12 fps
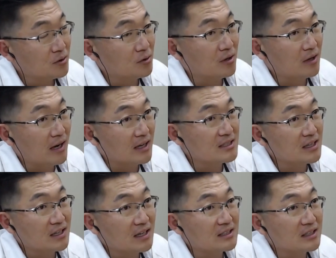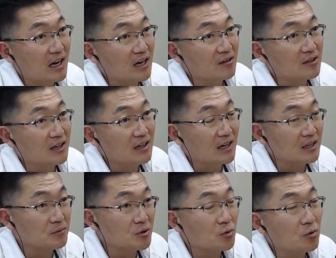또 네. 아시아까지 가거나
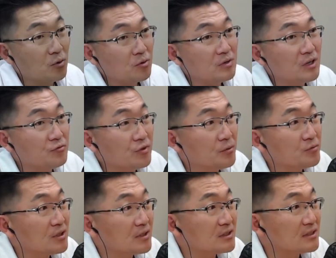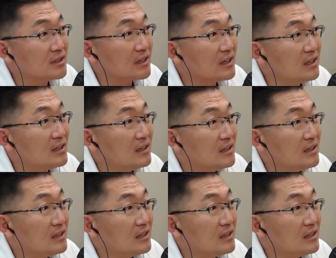아니면 또 음. 코로나 위험도 있으니까 아